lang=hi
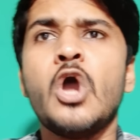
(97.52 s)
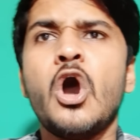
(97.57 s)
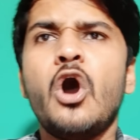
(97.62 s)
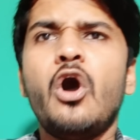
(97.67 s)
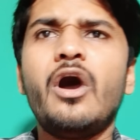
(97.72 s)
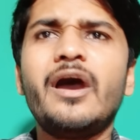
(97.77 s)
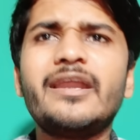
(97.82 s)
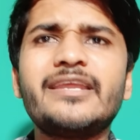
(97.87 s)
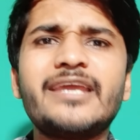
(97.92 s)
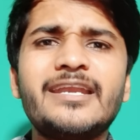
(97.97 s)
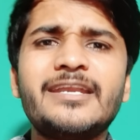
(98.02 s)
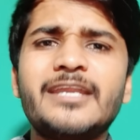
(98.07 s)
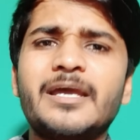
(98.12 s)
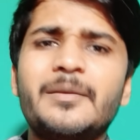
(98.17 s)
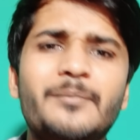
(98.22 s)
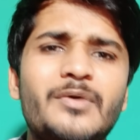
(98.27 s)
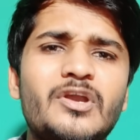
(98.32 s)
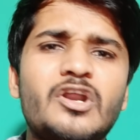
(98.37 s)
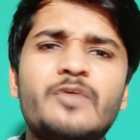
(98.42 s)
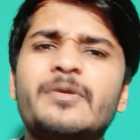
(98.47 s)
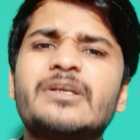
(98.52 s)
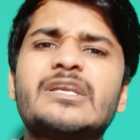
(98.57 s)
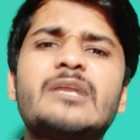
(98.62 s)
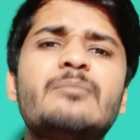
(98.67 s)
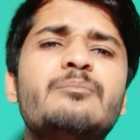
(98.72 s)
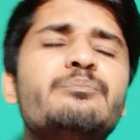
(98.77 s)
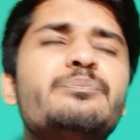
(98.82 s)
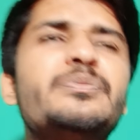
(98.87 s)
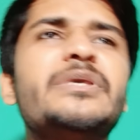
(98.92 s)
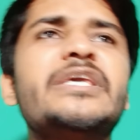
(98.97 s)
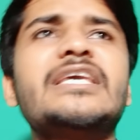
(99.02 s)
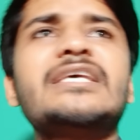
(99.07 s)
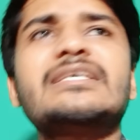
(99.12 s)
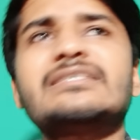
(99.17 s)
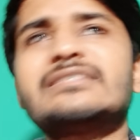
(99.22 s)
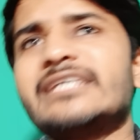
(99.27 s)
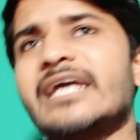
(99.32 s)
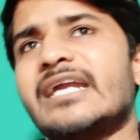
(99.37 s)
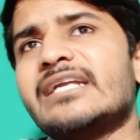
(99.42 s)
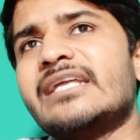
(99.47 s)
और ये नंबर ऑफ अटैम्प्ट
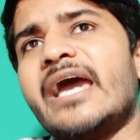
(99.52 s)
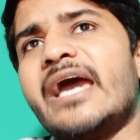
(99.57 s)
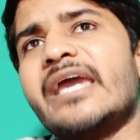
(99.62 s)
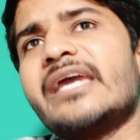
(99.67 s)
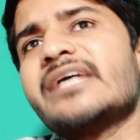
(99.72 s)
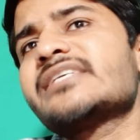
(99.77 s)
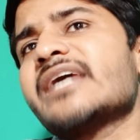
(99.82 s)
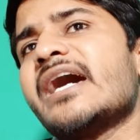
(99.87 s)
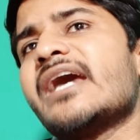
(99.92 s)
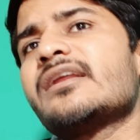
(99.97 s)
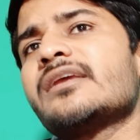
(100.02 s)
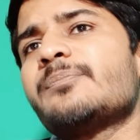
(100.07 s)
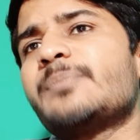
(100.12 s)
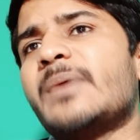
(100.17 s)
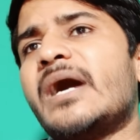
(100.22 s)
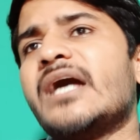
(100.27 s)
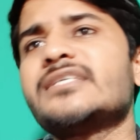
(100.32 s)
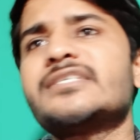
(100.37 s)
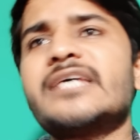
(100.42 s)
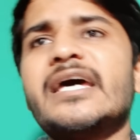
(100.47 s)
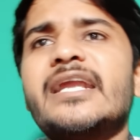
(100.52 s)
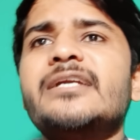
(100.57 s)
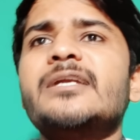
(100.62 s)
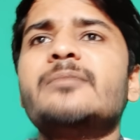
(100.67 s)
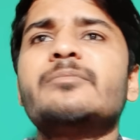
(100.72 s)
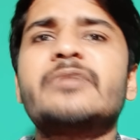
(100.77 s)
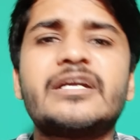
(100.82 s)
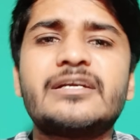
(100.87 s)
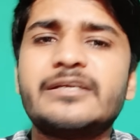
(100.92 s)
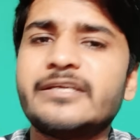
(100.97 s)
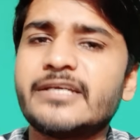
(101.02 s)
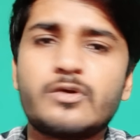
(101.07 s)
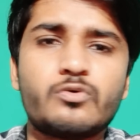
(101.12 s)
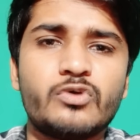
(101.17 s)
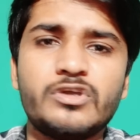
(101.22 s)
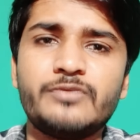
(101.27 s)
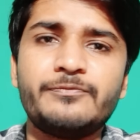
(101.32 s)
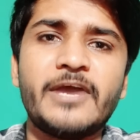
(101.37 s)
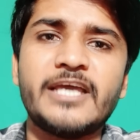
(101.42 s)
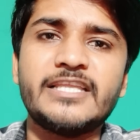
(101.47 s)
बीस या ढाई हज़ार या पाँच हज़ार अटैम्प्ट रखने का
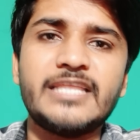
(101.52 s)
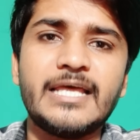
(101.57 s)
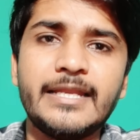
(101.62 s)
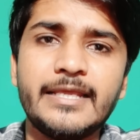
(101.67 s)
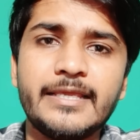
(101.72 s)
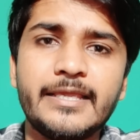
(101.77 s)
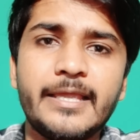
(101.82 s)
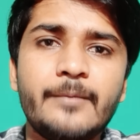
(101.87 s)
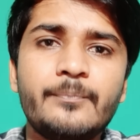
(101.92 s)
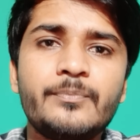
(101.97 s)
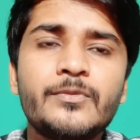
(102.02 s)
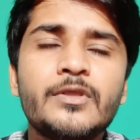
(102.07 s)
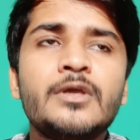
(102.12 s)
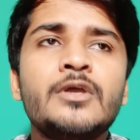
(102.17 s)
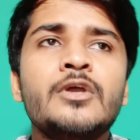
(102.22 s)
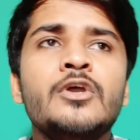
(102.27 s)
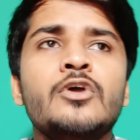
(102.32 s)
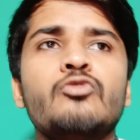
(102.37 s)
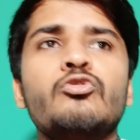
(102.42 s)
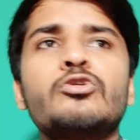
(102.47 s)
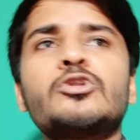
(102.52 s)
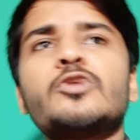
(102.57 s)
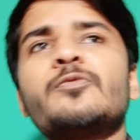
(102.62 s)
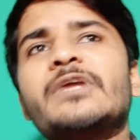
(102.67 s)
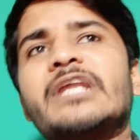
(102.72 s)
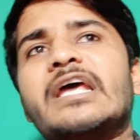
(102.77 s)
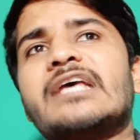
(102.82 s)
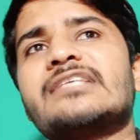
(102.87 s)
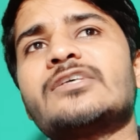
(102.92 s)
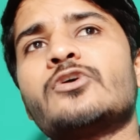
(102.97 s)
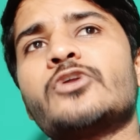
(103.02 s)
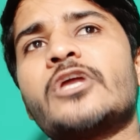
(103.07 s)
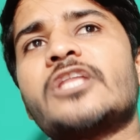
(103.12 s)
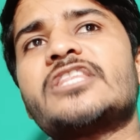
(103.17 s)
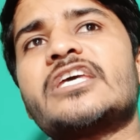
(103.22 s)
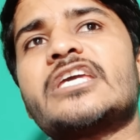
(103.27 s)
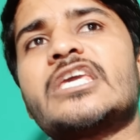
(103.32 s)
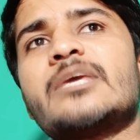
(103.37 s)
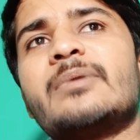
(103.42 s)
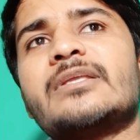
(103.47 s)
कोई फ़ायदा नहीं है वो तो फिर ऐसे हो
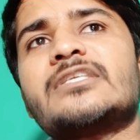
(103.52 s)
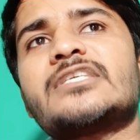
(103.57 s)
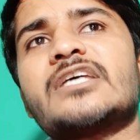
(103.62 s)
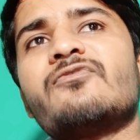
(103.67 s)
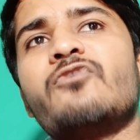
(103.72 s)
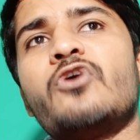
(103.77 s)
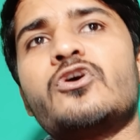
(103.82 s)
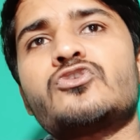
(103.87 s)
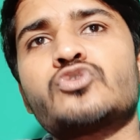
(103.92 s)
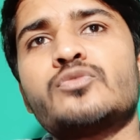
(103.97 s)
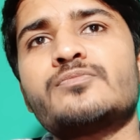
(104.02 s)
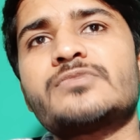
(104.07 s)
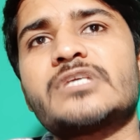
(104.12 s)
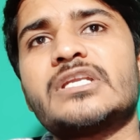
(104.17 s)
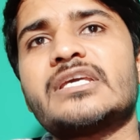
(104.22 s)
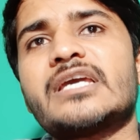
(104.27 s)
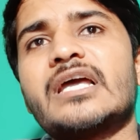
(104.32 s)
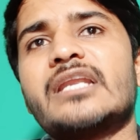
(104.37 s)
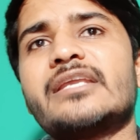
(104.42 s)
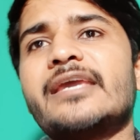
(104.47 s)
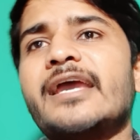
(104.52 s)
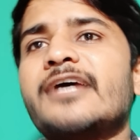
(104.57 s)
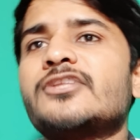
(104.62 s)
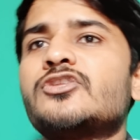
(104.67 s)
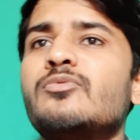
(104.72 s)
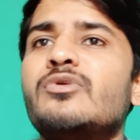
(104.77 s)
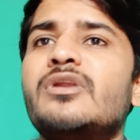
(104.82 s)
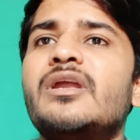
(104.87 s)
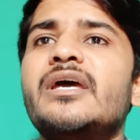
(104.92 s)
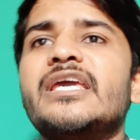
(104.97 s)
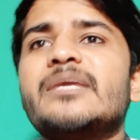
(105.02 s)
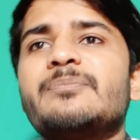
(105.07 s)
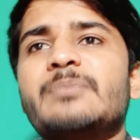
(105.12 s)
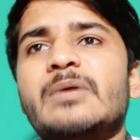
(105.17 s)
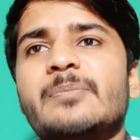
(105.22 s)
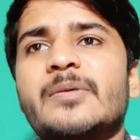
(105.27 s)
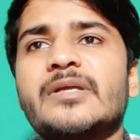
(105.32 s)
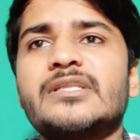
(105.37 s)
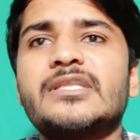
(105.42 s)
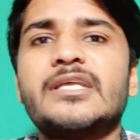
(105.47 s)
जाता है कि बच्चा वॉशरूम से निकल के आया तो बोला एक
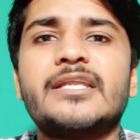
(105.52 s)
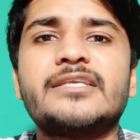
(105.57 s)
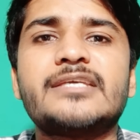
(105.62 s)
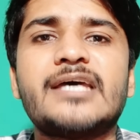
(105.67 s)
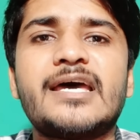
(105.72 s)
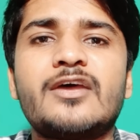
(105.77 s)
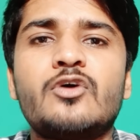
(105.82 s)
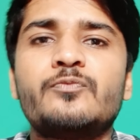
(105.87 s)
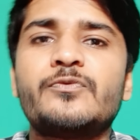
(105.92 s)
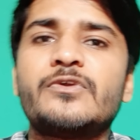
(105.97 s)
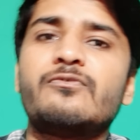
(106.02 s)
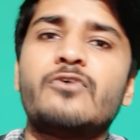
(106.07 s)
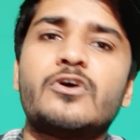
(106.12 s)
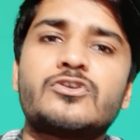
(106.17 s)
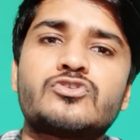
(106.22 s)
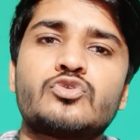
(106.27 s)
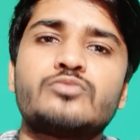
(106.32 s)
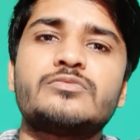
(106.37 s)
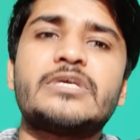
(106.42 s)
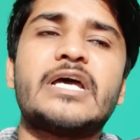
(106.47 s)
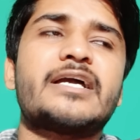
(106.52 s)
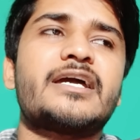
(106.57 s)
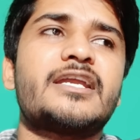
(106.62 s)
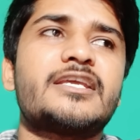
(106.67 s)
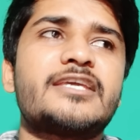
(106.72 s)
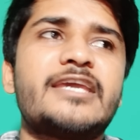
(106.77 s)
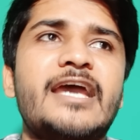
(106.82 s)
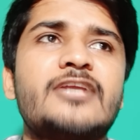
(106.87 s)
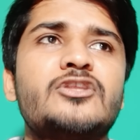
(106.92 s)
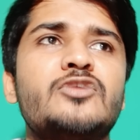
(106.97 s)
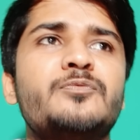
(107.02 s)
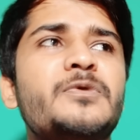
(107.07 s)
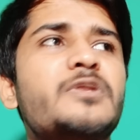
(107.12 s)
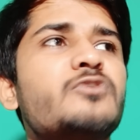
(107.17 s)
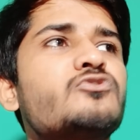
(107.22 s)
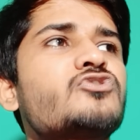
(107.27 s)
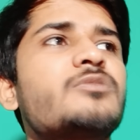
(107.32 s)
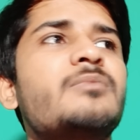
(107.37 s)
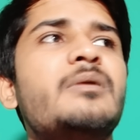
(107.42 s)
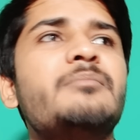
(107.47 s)
पेपर देने जा रहा हूँ फिर वॉशरूम जा करके आया तो फिर
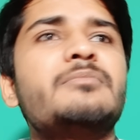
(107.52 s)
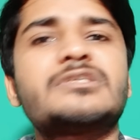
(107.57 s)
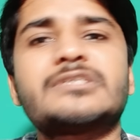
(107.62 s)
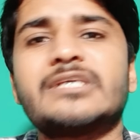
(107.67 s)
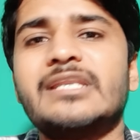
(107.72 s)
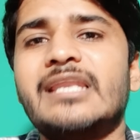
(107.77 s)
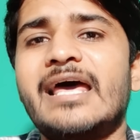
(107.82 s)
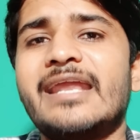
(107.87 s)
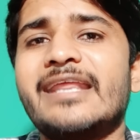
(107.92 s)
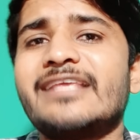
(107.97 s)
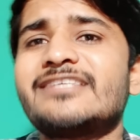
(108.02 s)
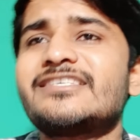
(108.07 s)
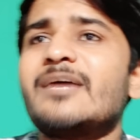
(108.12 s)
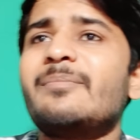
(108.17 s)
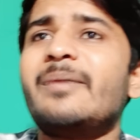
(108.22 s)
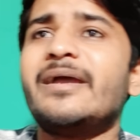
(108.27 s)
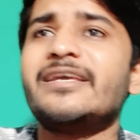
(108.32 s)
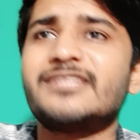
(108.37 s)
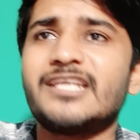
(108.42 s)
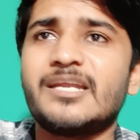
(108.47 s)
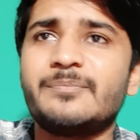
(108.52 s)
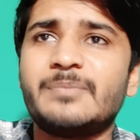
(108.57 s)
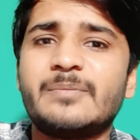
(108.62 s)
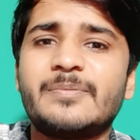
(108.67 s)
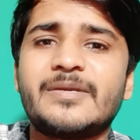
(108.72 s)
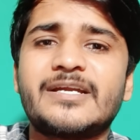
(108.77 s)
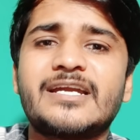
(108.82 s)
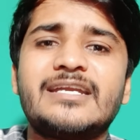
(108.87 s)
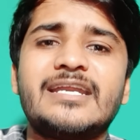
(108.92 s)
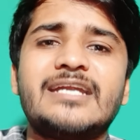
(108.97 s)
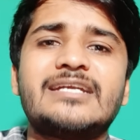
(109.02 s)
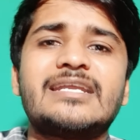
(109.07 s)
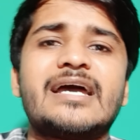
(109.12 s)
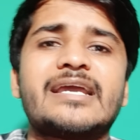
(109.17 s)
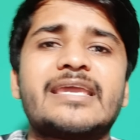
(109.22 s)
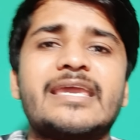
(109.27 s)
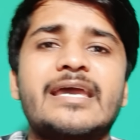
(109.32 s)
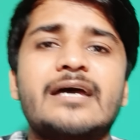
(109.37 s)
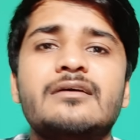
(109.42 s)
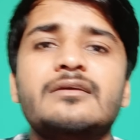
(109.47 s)
उसकी मम्मी चिल्ला रही जा भाई तेरा पेपर का डेट आ
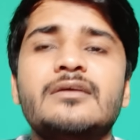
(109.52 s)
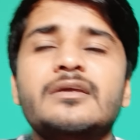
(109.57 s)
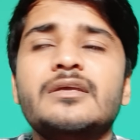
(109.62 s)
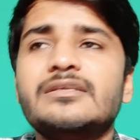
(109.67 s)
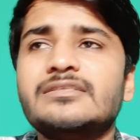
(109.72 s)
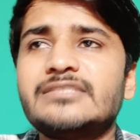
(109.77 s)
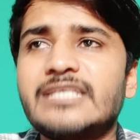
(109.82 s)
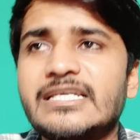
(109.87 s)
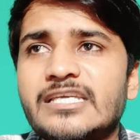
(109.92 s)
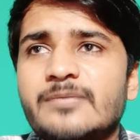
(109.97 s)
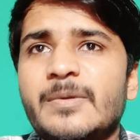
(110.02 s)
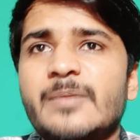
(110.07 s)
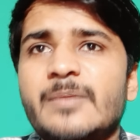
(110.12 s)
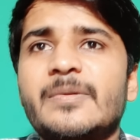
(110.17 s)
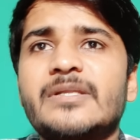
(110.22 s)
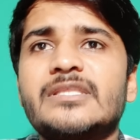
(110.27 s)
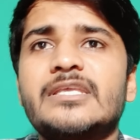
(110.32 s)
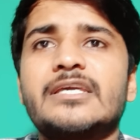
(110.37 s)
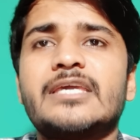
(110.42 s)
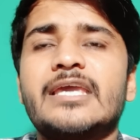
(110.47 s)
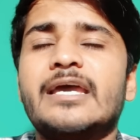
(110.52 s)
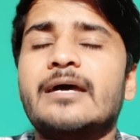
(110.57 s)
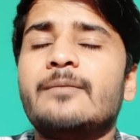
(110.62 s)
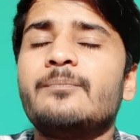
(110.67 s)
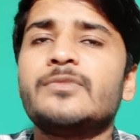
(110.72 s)
गया जा जा पेपर दे के आ